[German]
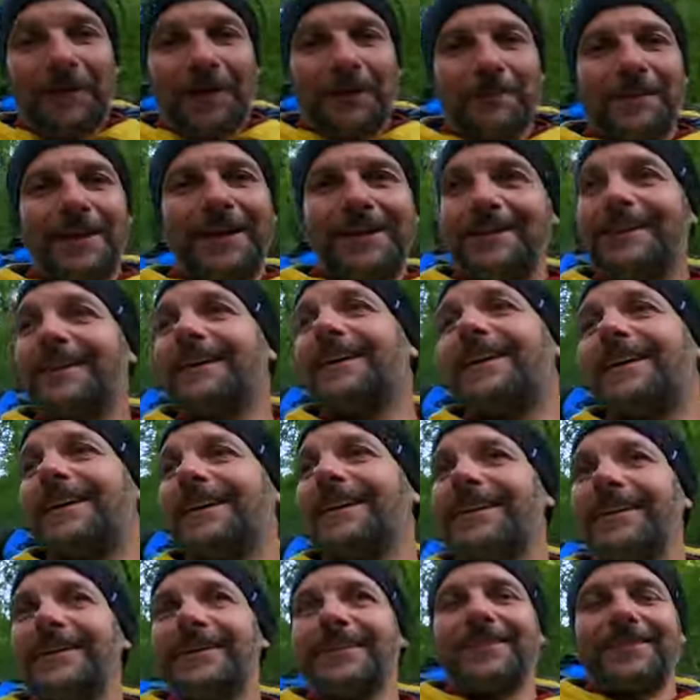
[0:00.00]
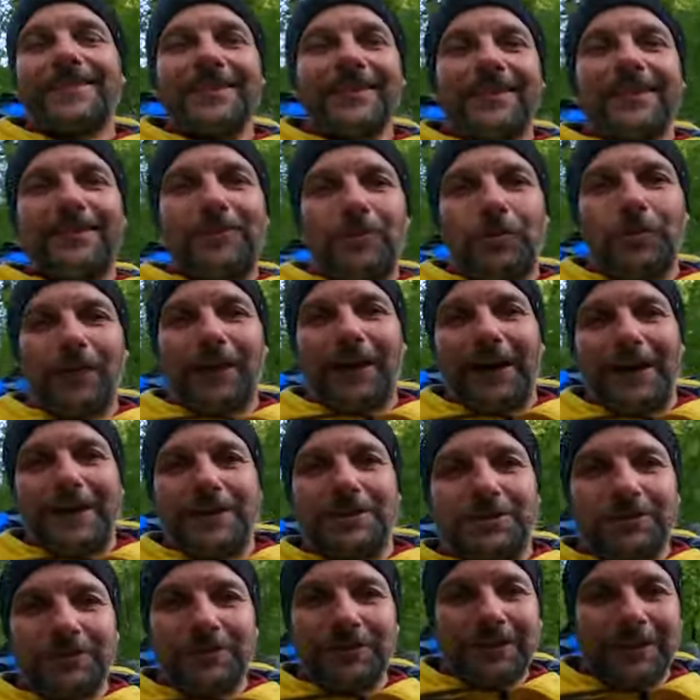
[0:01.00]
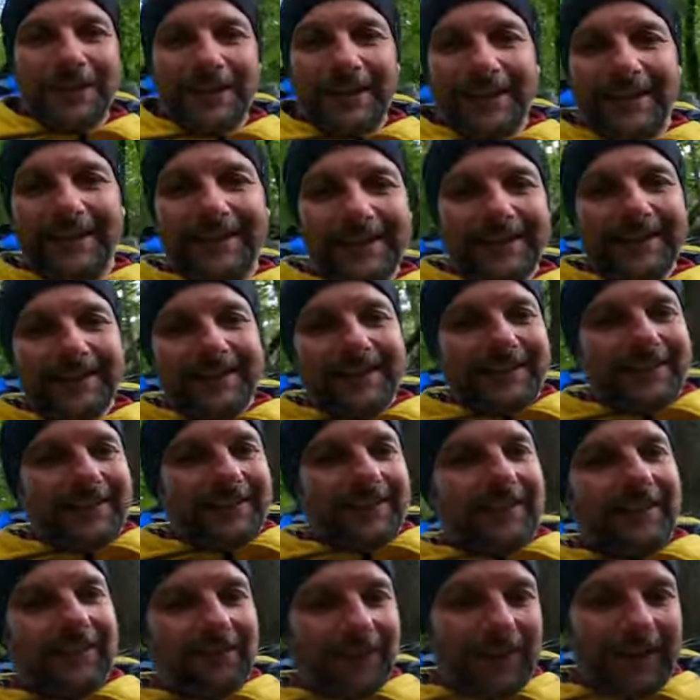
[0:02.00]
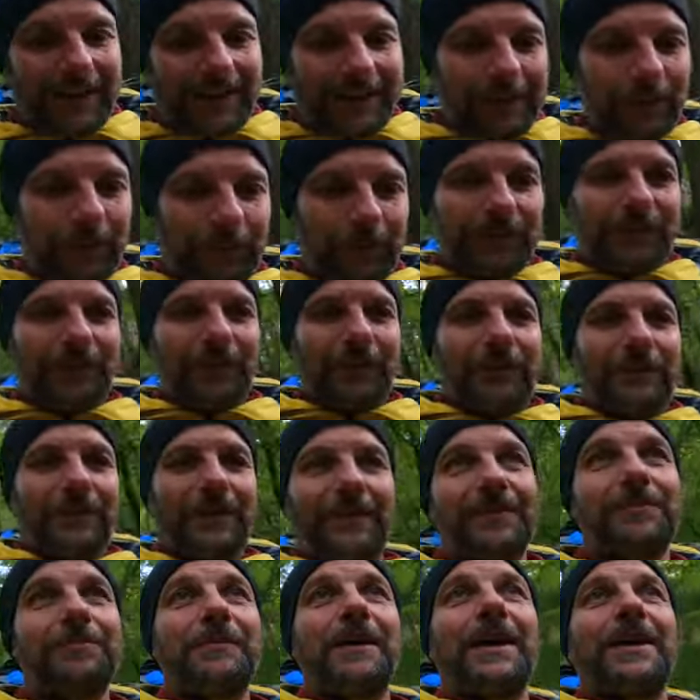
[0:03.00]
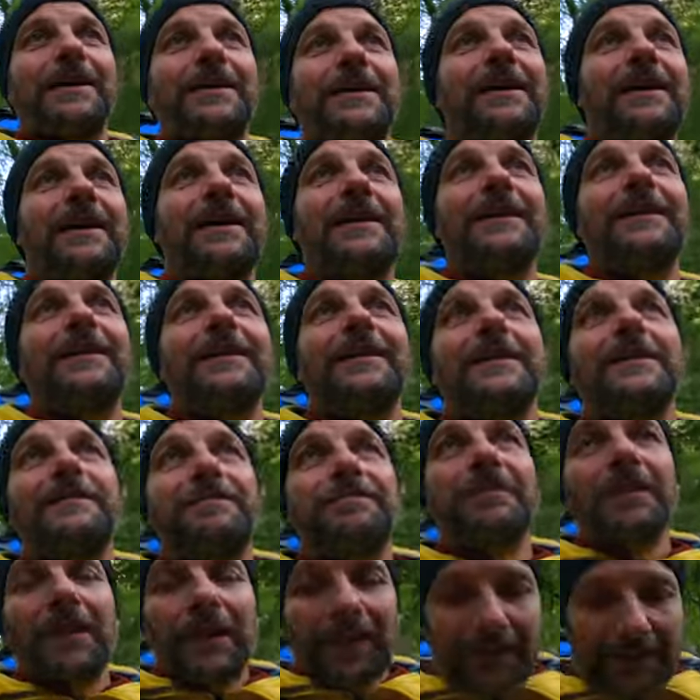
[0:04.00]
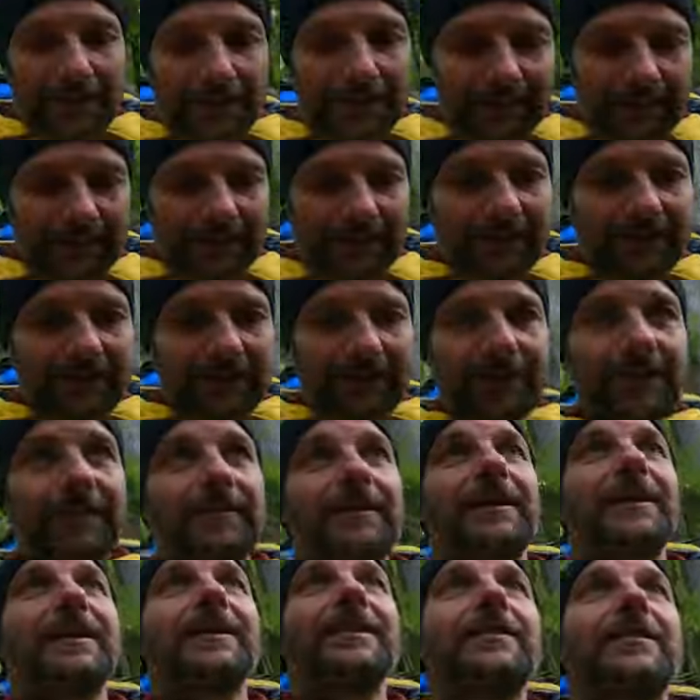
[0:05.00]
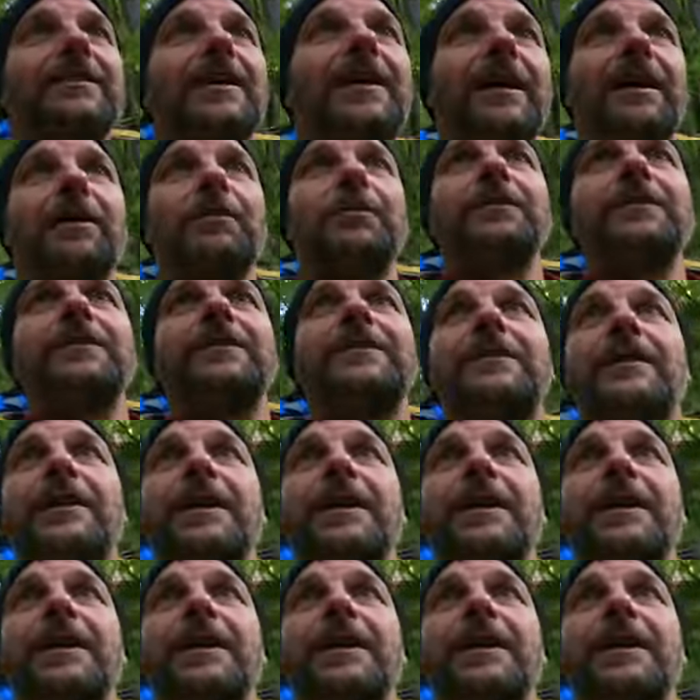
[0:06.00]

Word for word: Manchmal sind es die Überraschungen, die den Weg so besonders machen. Jetzt sehe ich da das erste Haus.